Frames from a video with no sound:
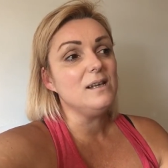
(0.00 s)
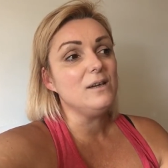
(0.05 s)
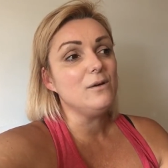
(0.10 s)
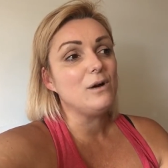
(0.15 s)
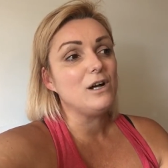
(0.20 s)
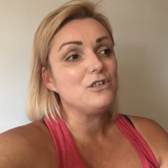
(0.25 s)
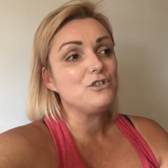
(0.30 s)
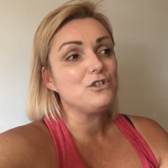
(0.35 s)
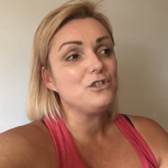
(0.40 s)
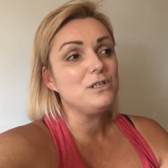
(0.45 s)

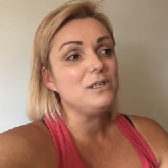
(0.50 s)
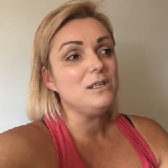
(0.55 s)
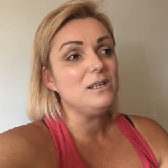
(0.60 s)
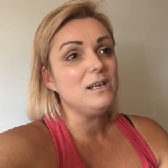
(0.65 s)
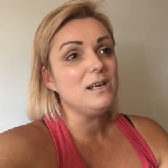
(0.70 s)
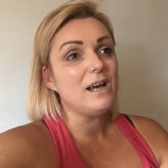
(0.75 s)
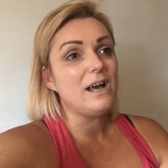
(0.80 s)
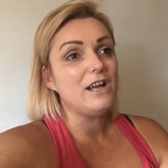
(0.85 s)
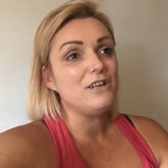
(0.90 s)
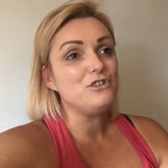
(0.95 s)
eu acho
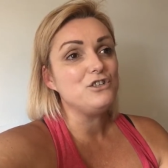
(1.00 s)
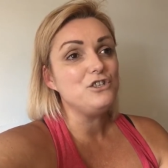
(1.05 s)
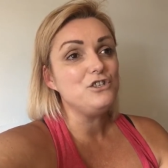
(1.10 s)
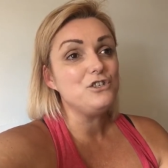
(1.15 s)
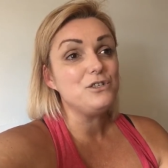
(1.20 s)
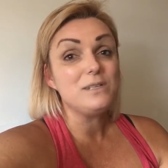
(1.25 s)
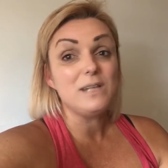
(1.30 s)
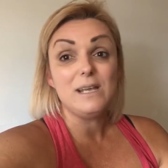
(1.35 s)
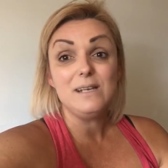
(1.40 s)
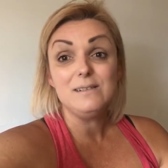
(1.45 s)
que a
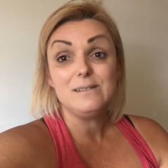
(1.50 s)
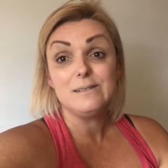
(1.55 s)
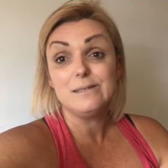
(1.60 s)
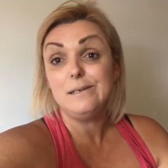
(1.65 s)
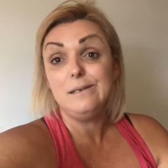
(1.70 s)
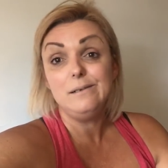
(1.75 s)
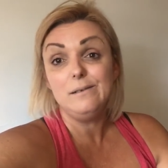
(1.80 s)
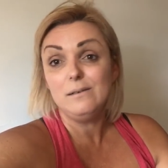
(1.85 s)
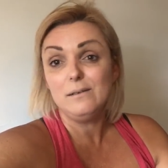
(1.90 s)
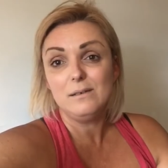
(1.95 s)
gente tem
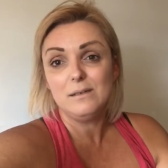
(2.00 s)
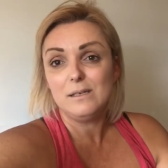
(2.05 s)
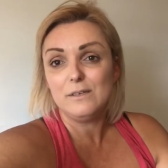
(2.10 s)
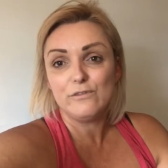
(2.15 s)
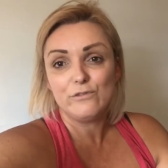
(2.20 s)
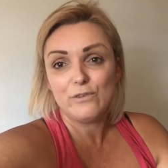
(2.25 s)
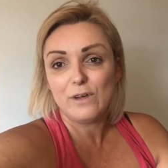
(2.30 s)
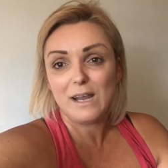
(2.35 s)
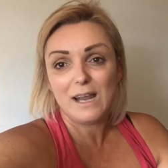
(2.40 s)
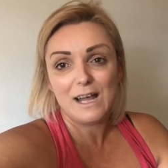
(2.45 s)
sim
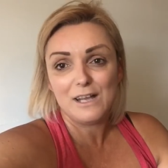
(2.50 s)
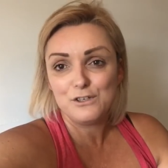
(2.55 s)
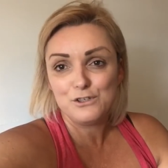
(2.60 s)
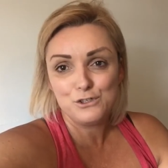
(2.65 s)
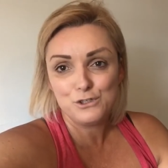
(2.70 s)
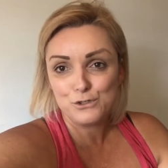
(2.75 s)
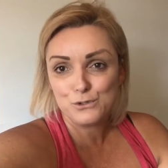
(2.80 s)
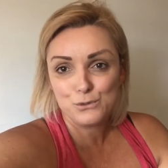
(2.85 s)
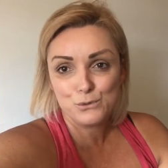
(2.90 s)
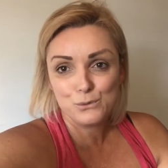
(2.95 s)
que falar
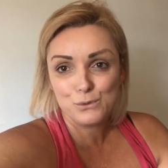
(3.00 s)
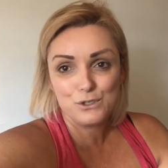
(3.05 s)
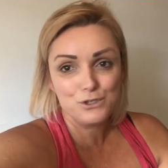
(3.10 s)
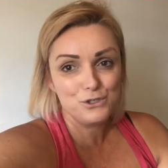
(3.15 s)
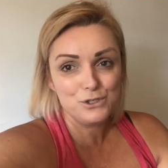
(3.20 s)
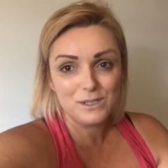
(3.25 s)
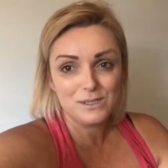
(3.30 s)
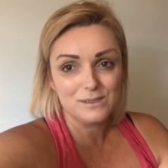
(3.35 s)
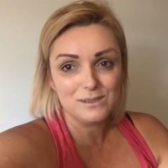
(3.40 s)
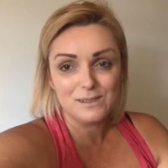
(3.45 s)
disso, não
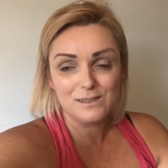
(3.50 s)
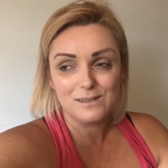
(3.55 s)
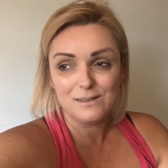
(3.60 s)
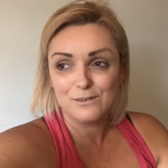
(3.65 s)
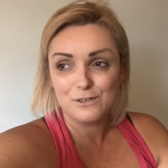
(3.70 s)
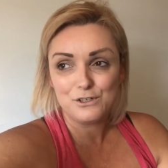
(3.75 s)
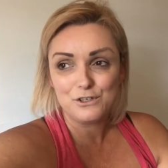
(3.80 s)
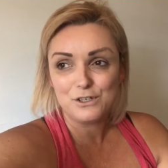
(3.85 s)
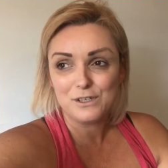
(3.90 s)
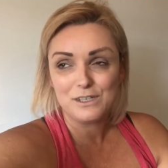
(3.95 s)
adianta,
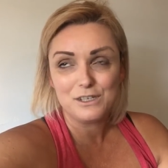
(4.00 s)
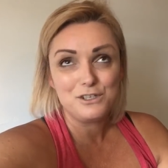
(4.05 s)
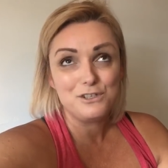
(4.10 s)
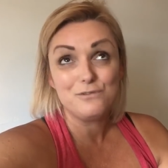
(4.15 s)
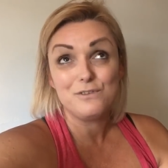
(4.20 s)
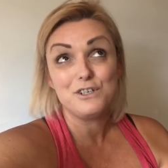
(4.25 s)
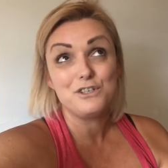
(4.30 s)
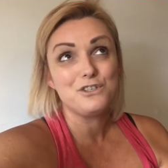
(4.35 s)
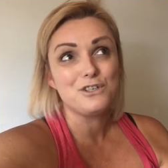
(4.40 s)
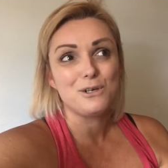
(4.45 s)
não adianta a
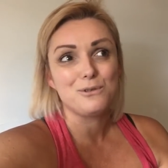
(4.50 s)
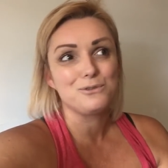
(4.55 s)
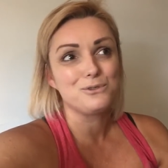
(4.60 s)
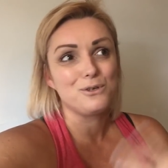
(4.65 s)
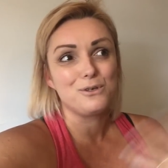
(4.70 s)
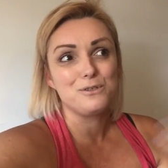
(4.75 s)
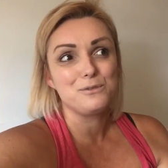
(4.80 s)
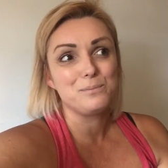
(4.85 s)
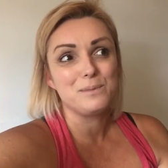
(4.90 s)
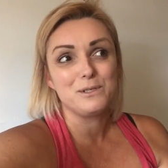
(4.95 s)
gente fechar
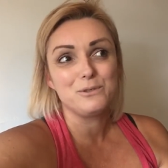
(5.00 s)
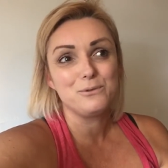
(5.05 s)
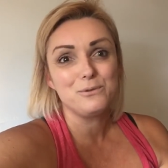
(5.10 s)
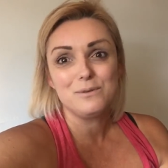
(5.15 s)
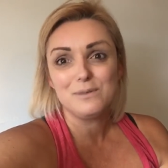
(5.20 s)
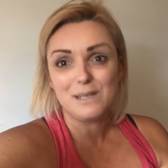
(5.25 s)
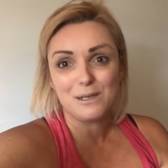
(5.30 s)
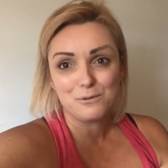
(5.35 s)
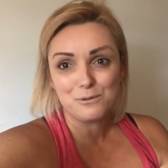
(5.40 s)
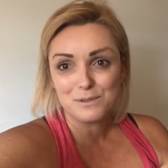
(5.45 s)
os olhos para
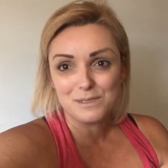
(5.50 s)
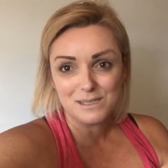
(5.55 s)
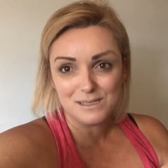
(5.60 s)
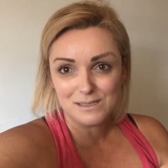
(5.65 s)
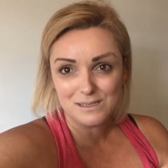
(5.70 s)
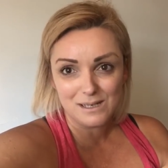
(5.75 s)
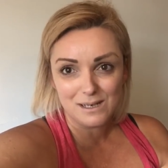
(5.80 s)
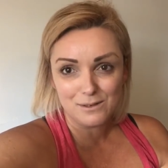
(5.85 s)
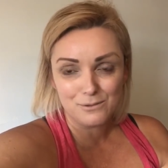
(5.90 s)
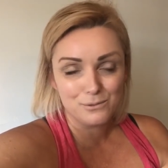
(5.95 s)
tudo que está
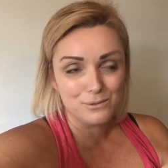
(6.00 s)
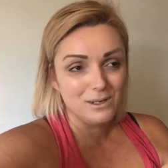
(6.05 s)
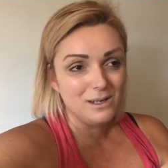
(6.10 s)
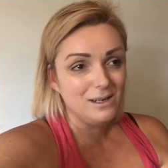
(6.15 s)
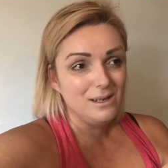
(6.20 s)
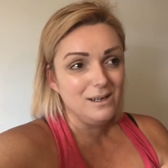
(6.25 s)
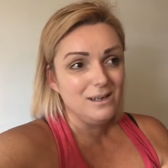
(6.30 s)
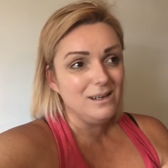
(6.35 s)
acontecendo